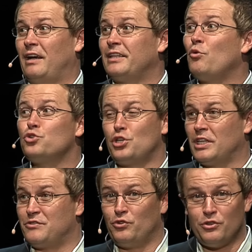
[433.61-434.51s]
Она
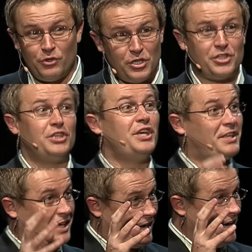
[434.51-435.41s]
училась в
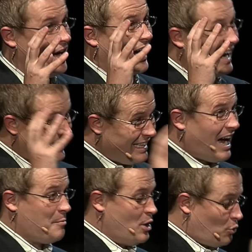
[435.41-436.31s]
университете
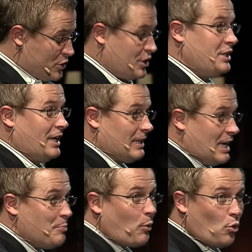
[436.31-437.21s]
годами. Он сидел
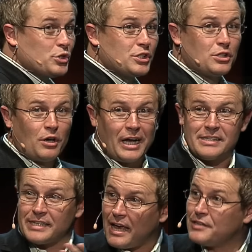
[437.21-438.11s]
и просто,
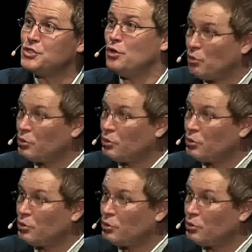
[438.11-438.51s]
касаясь ее